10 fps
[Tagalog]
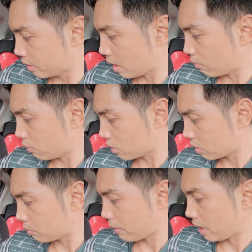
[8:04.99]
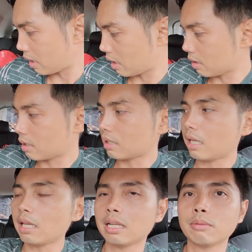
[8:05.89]
Tapos, peras,
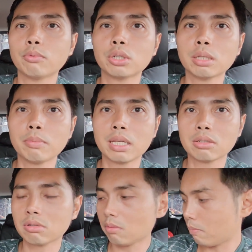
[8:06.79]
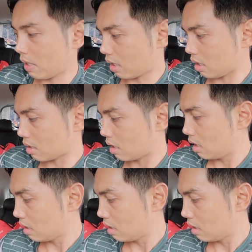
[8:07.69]
ayan, 40 pesos yung peras.